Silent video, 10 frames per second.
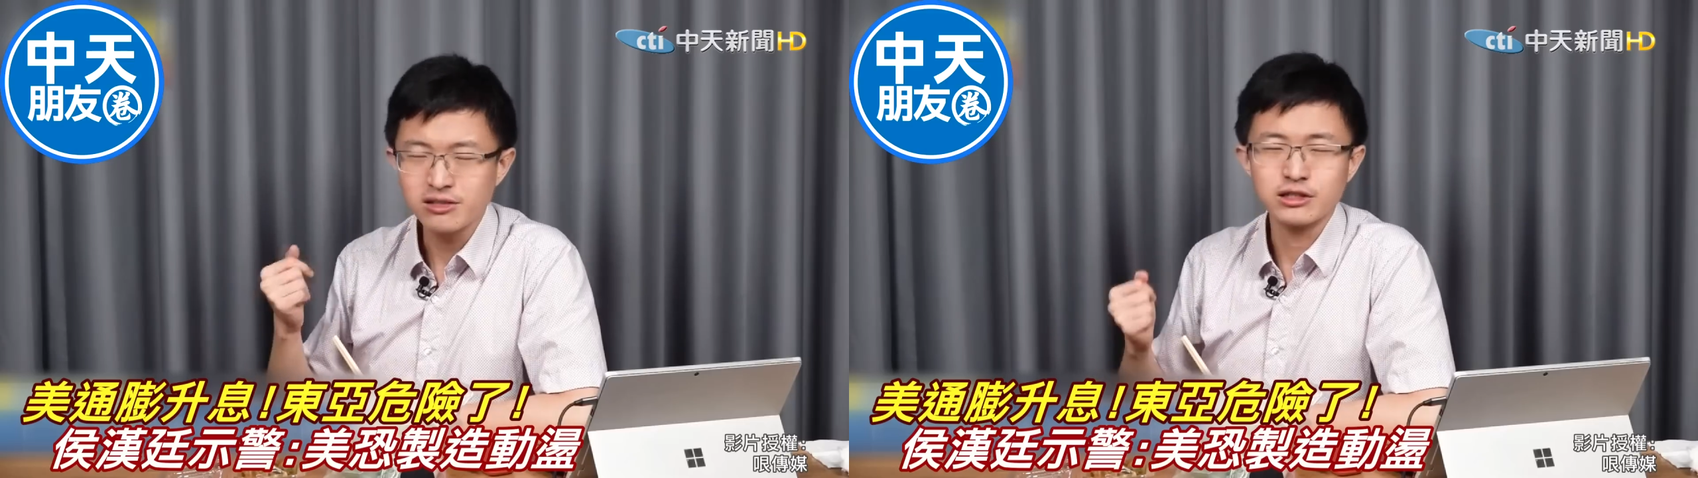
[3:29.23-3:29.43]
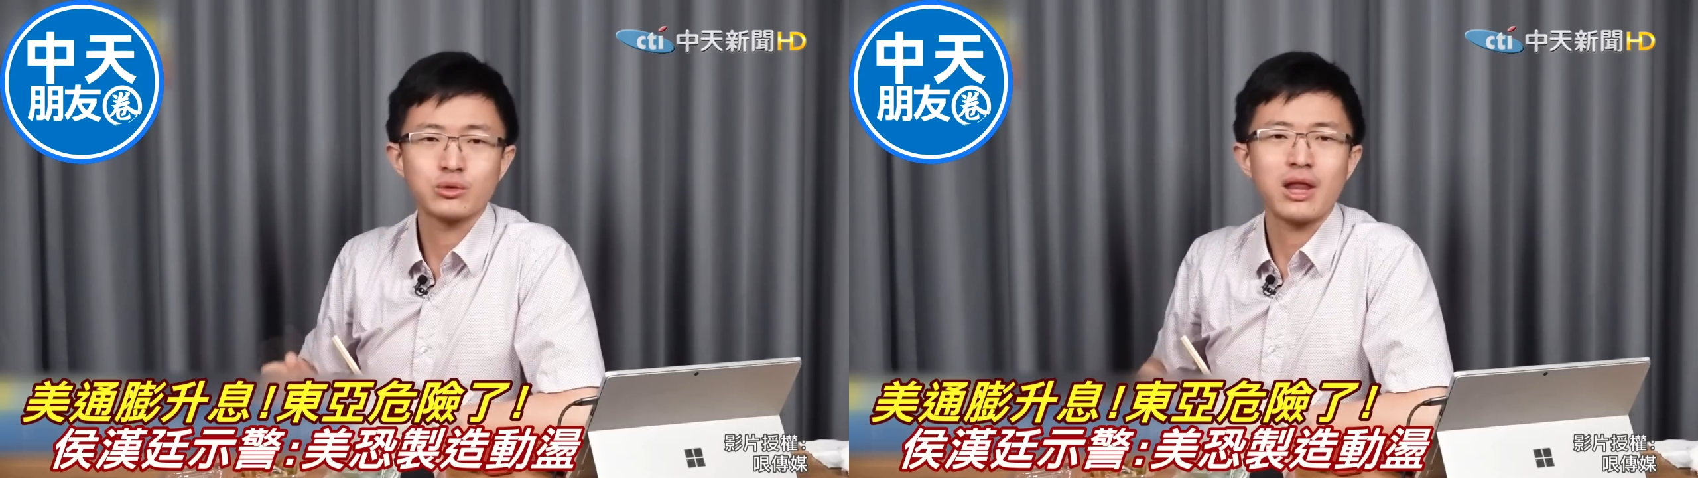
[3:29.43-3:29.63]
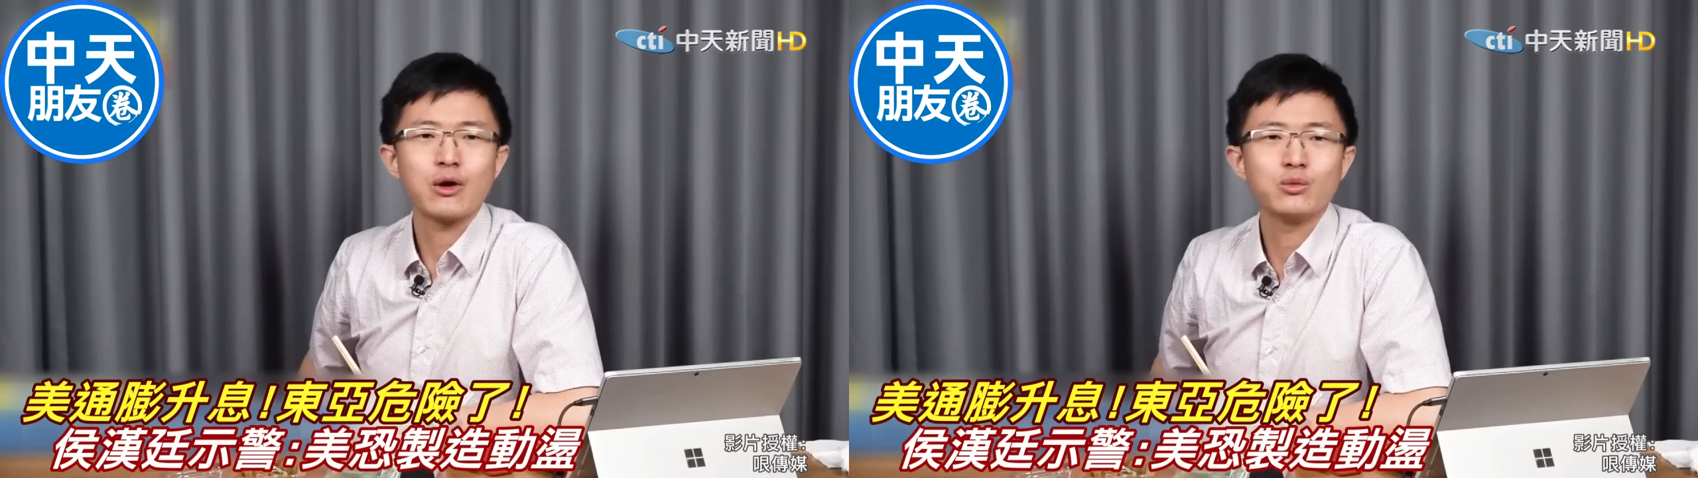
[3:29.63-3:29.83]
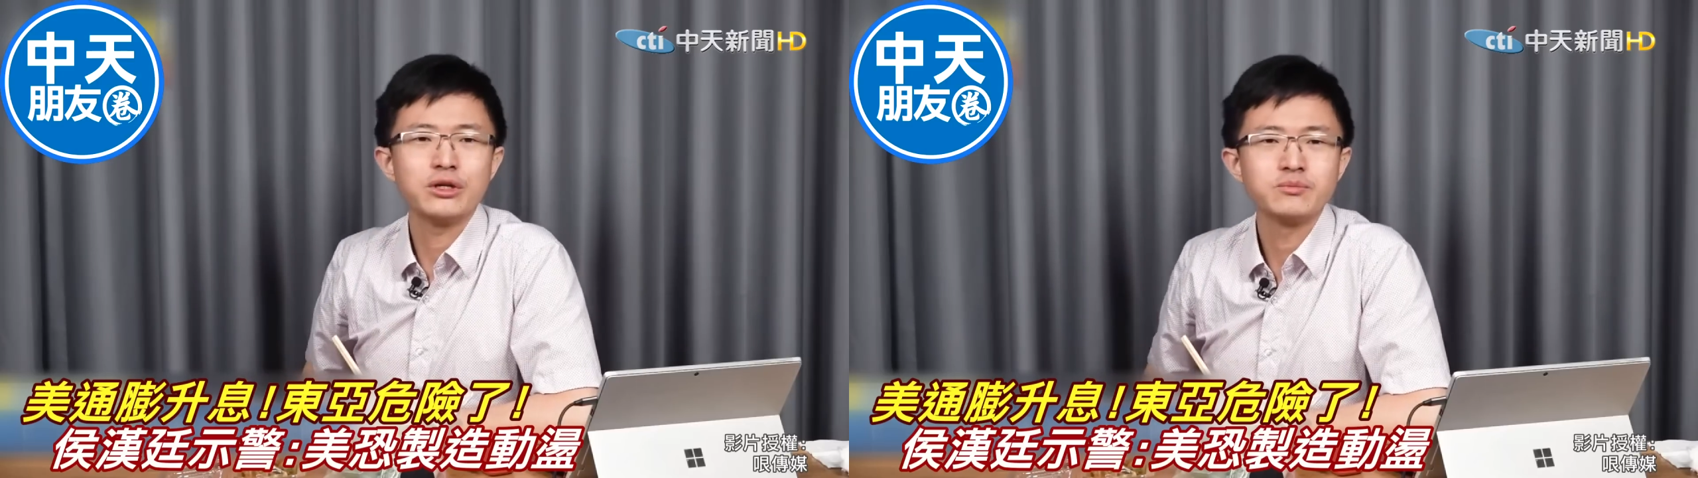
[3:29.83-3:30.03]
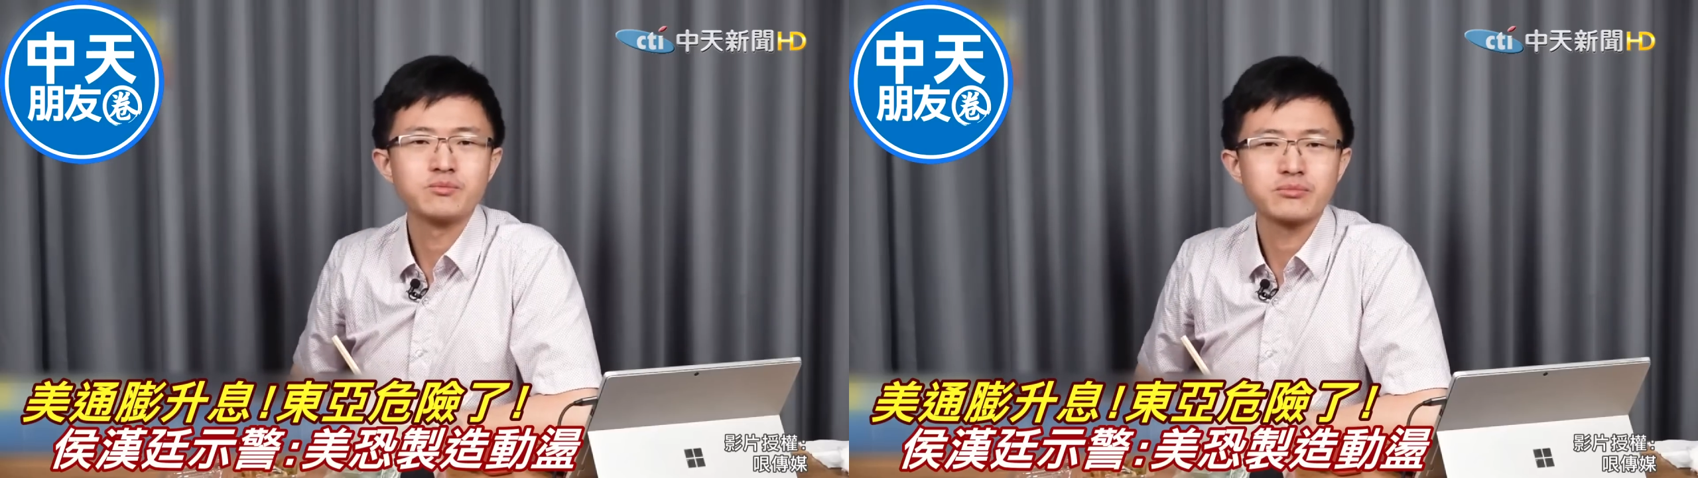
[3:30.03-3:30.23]
结果大陆
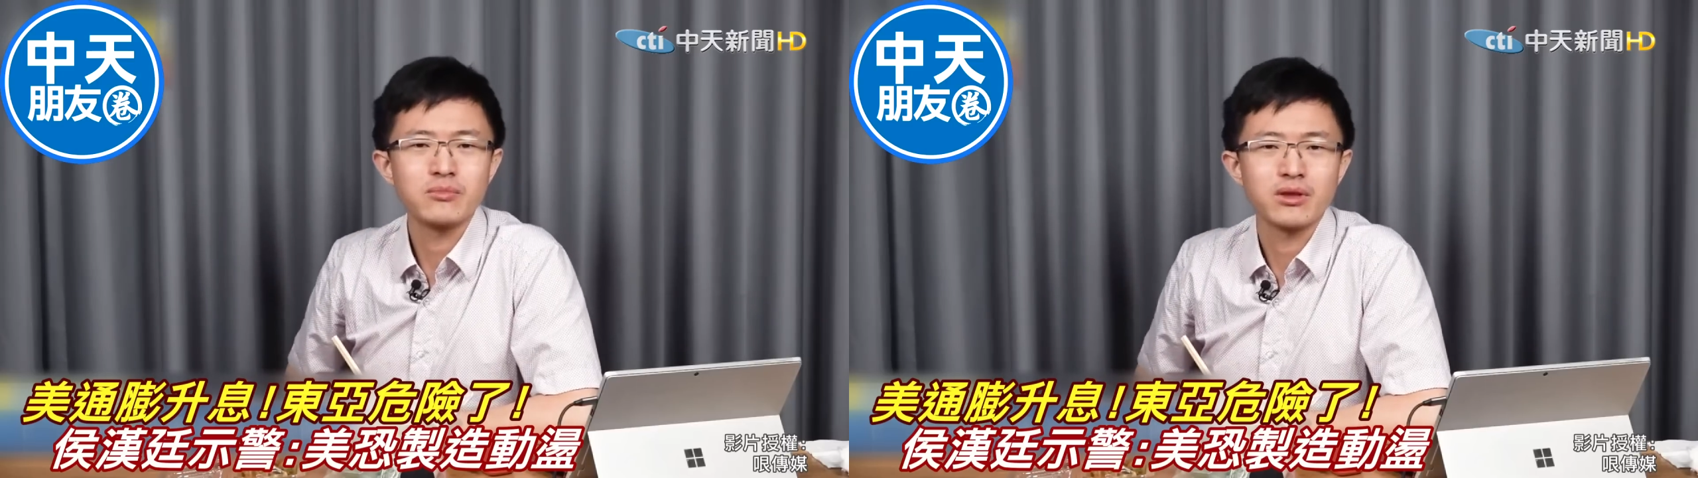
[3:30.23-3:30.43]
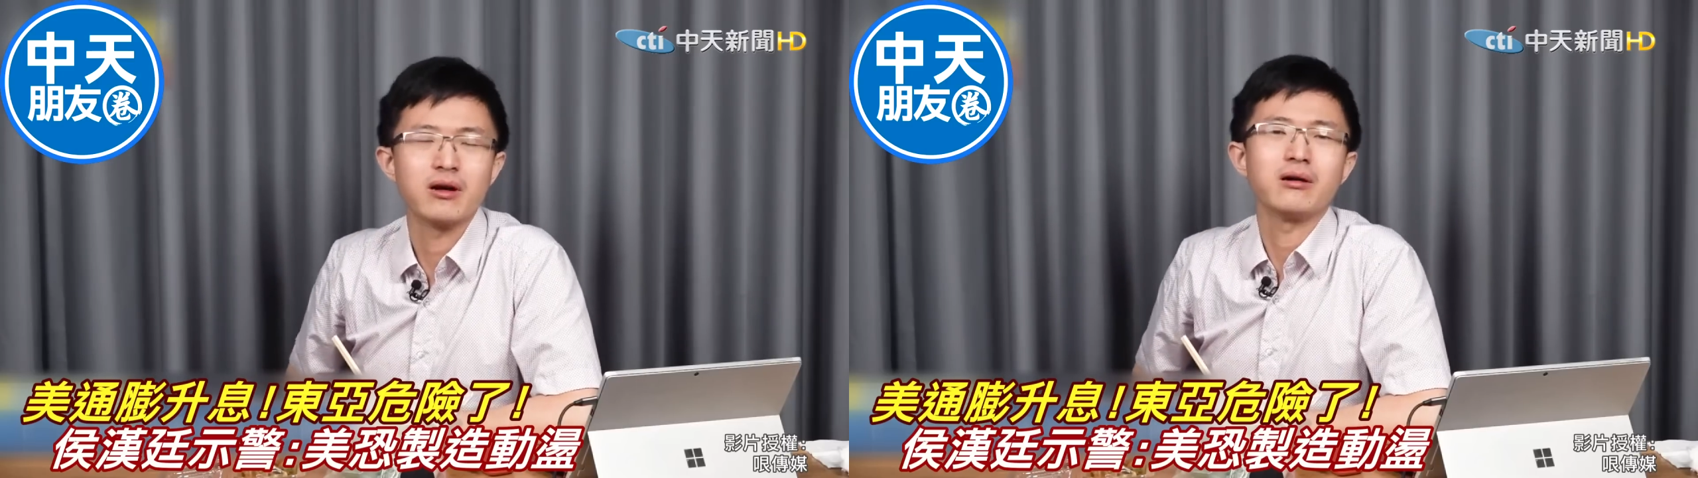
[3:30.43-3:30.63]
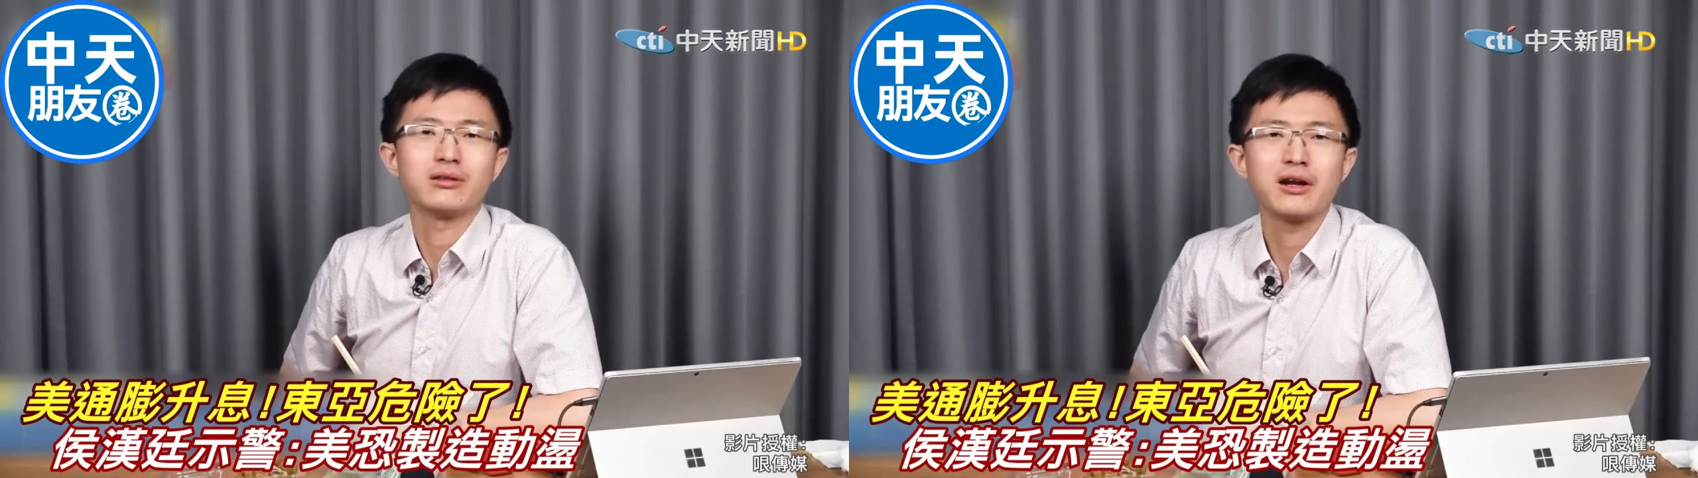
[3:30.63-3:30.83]
呢，好，